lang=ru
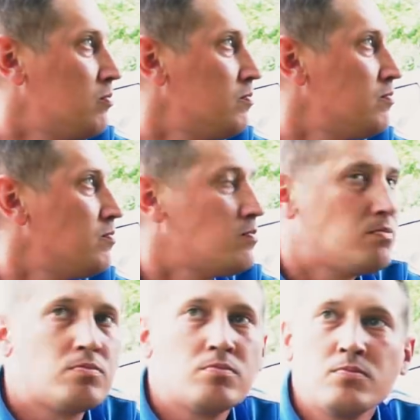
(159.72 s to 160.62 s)
Десять!
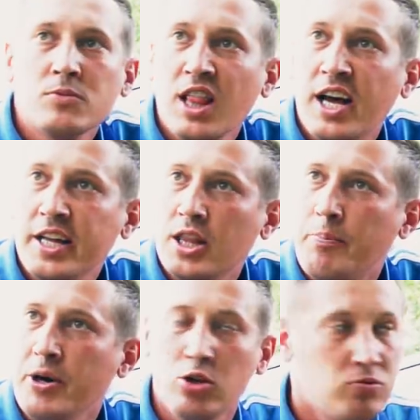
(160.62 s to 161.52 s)
Ладно,
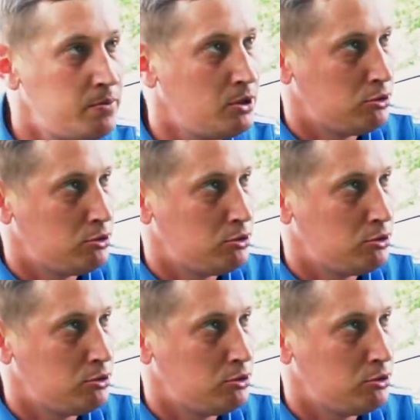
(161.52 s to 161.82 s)
пойду вам на